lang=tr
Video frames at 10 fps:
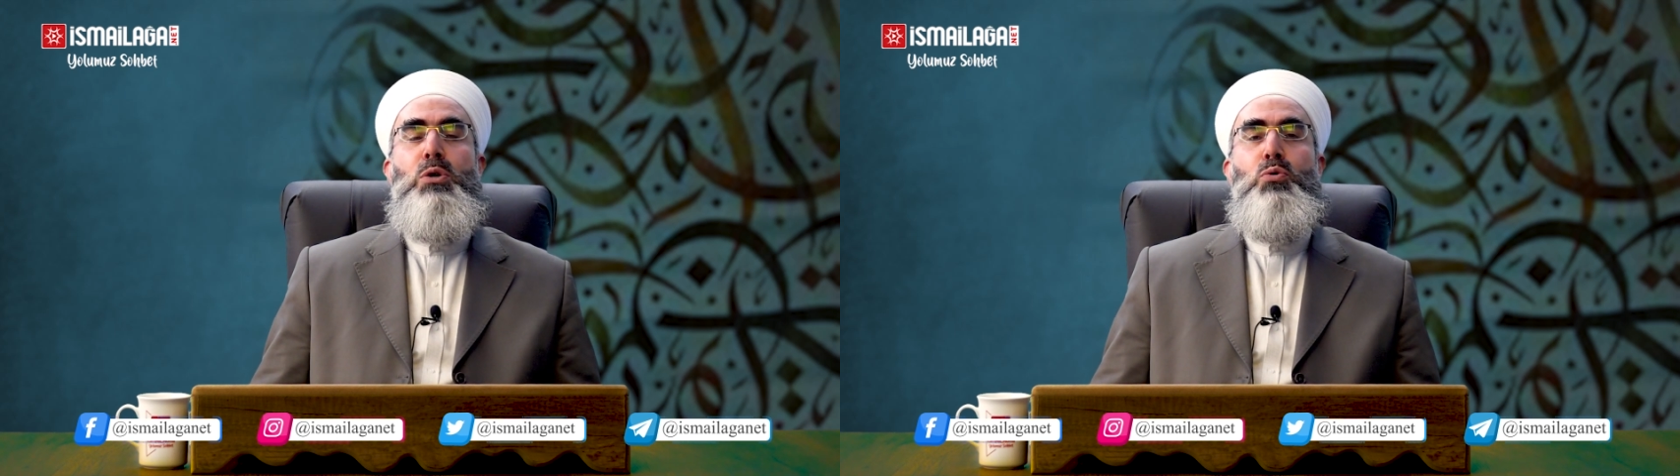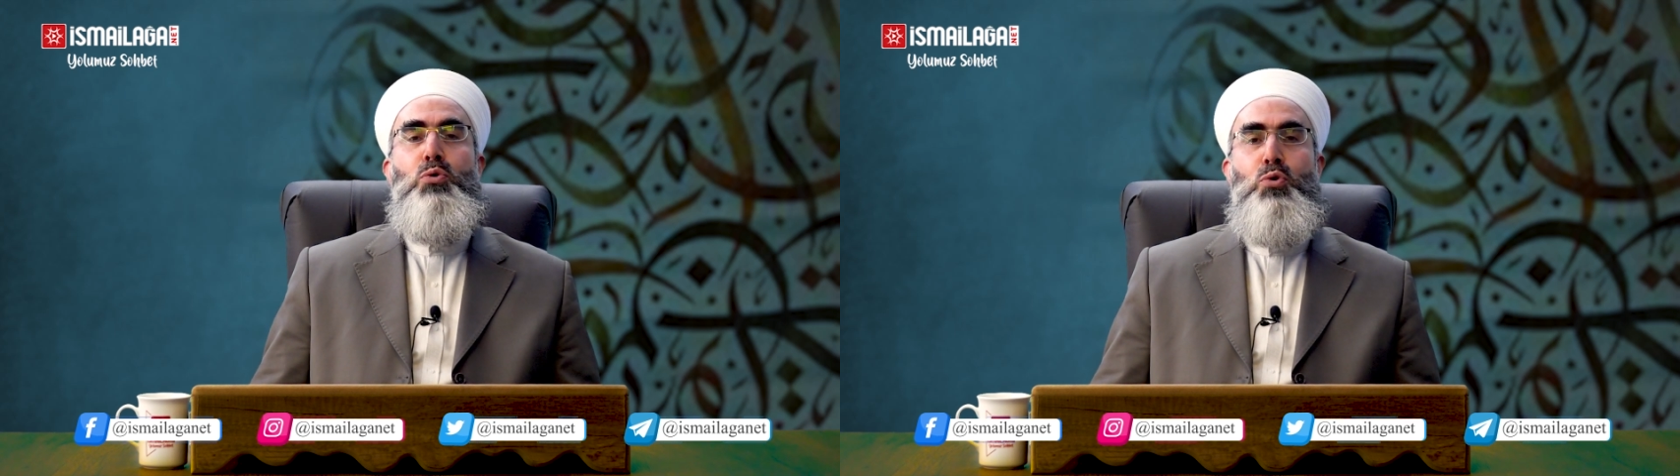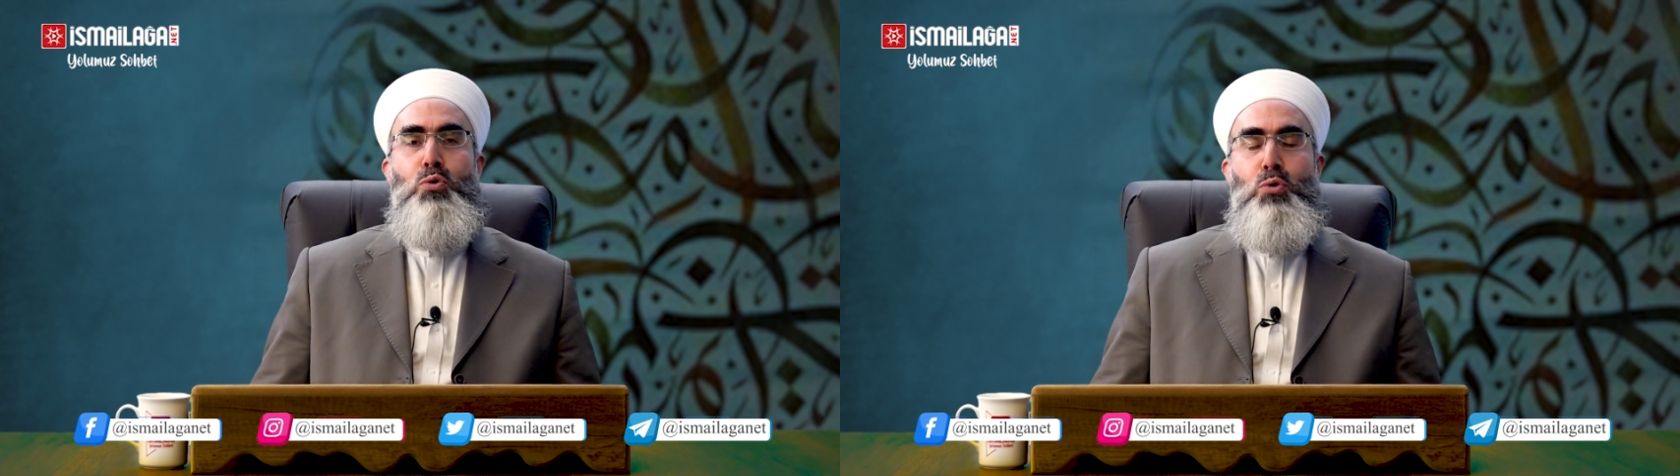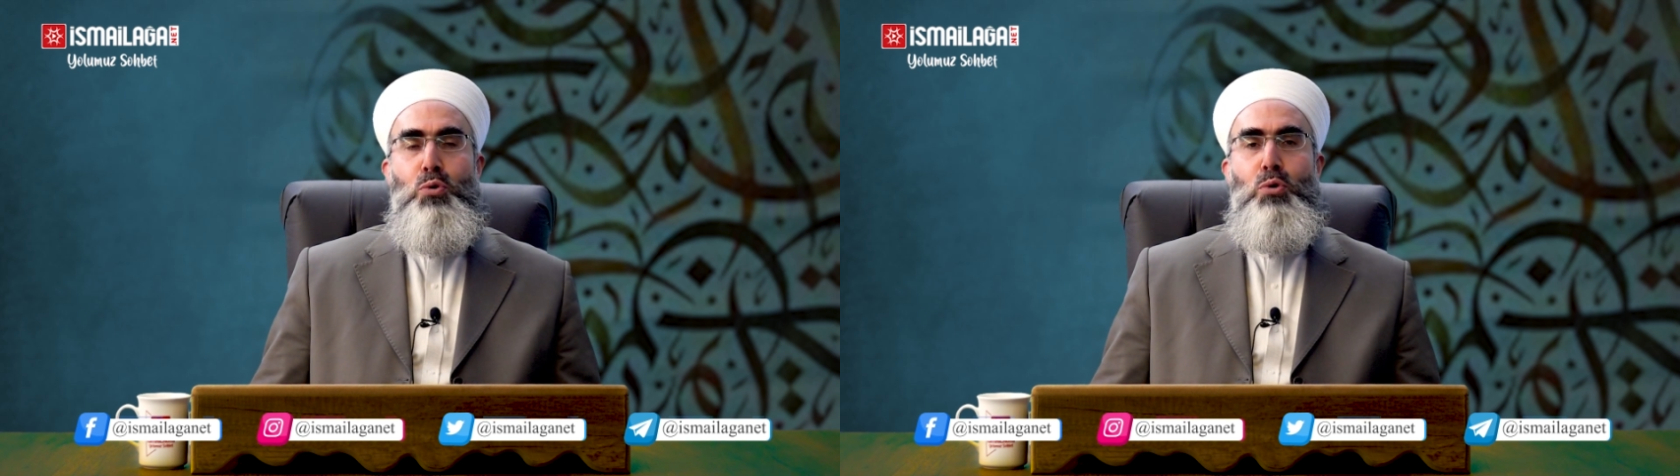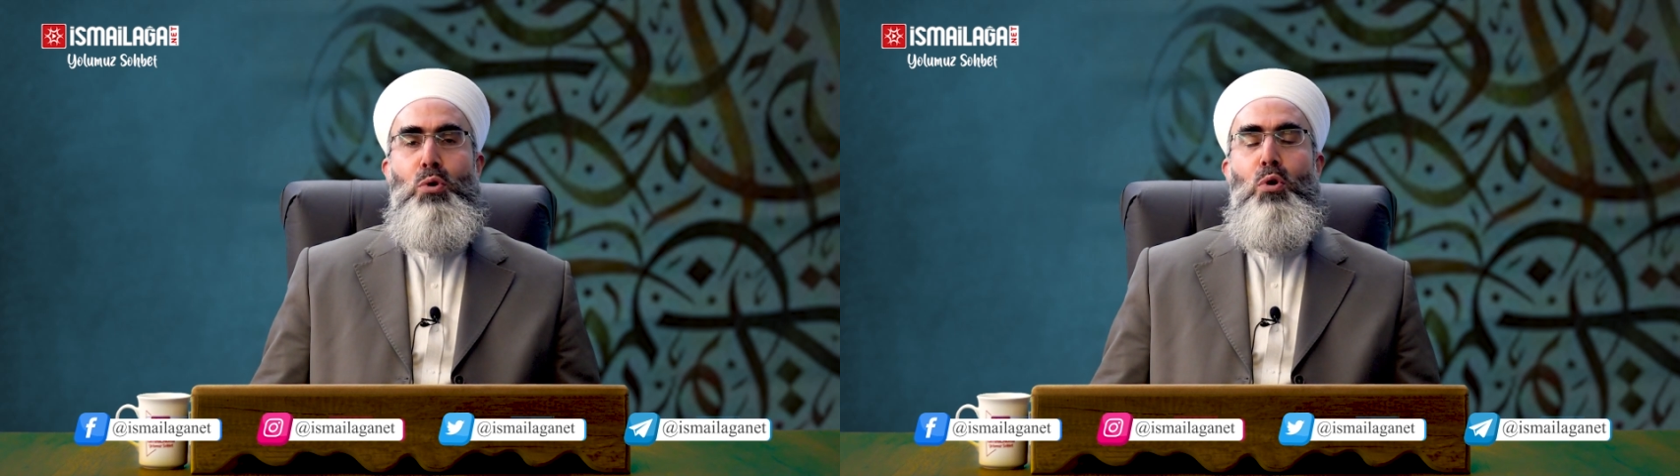
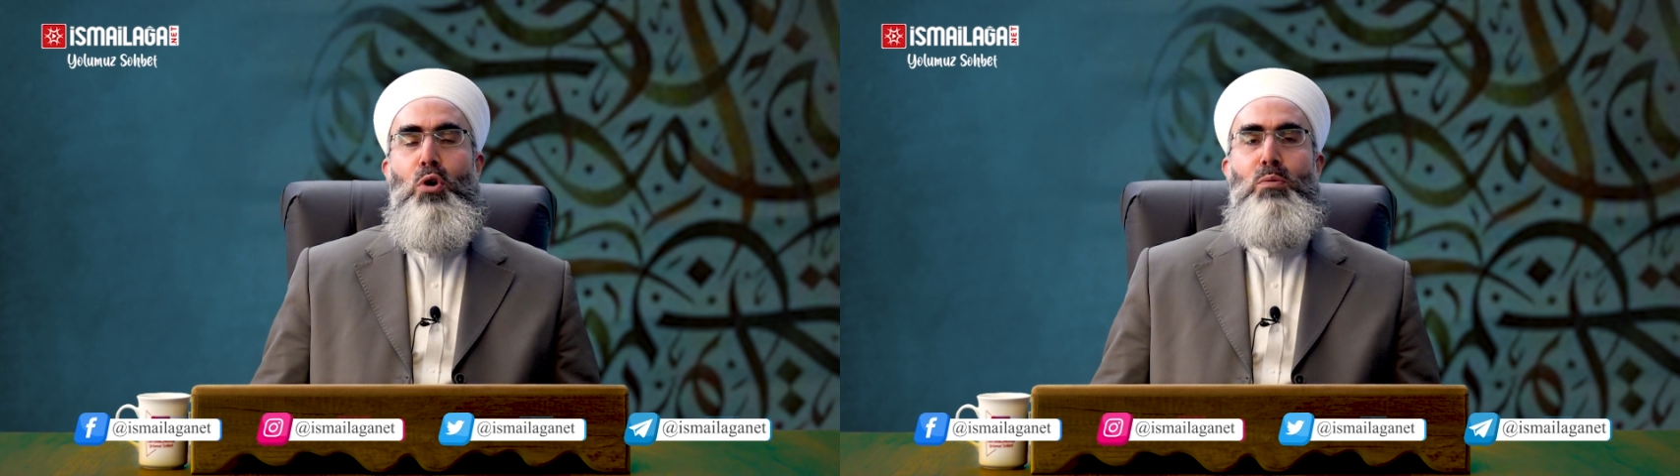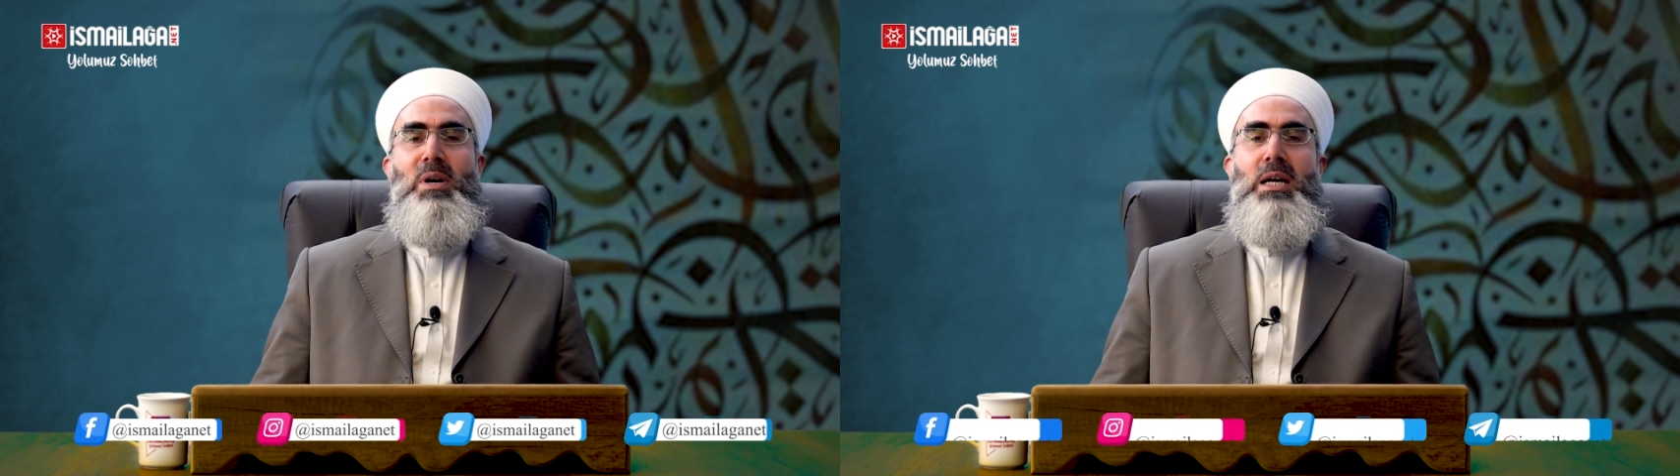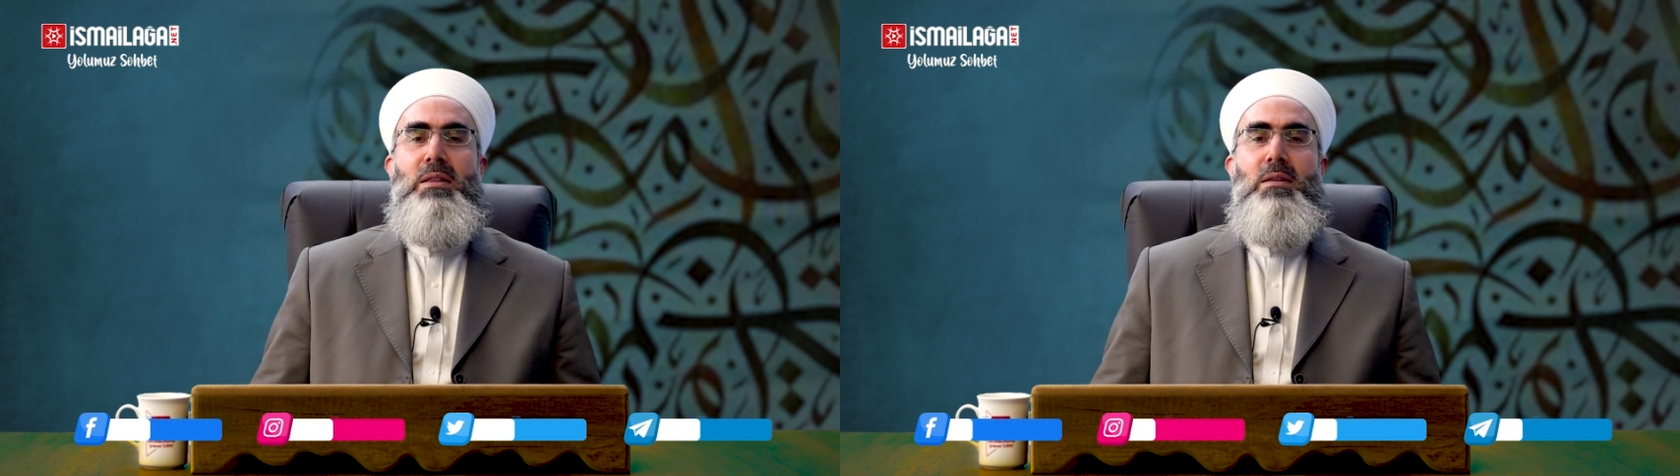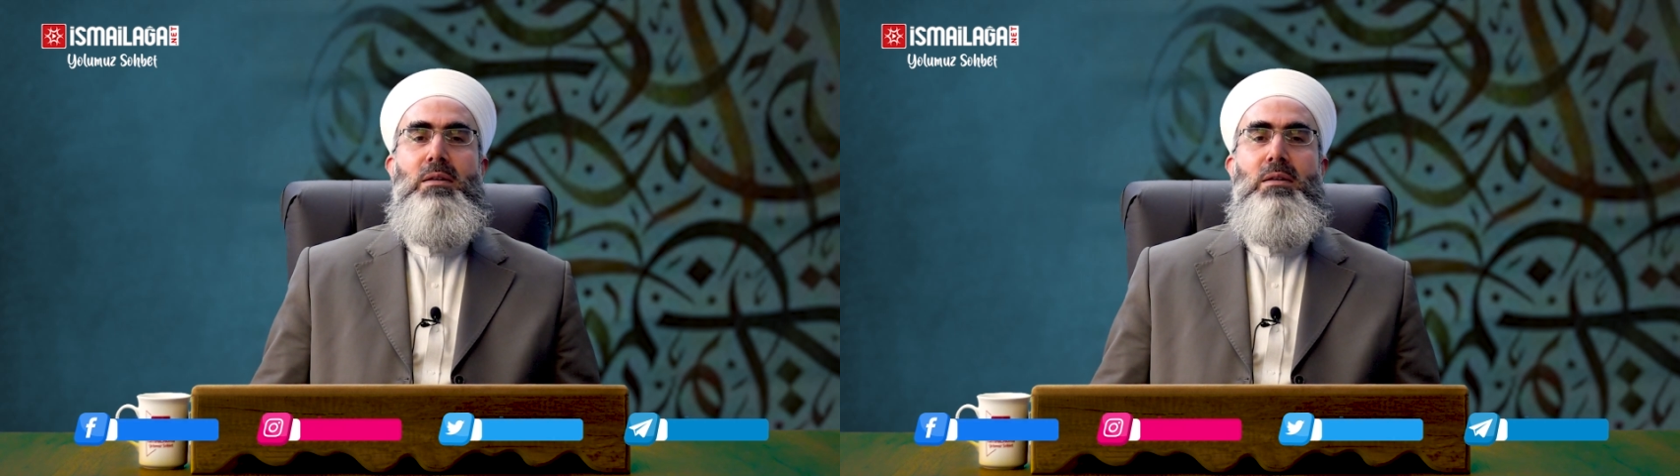kusuru olmayan,